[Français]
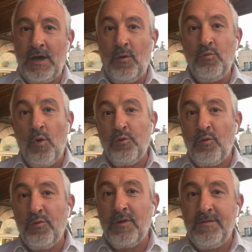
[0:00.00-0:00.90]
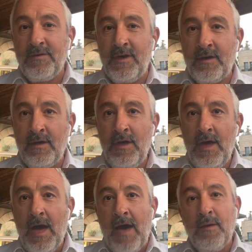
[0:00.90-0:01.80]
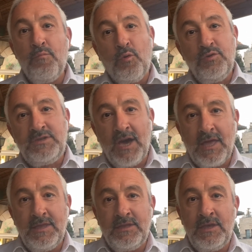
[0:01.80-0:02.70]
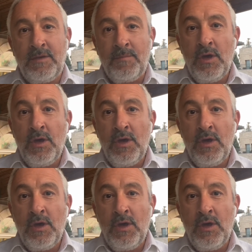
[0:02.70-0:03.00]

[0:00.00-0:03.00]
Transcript: Alors nous rentrons dans l'hiver avec beaucoup de sérénité,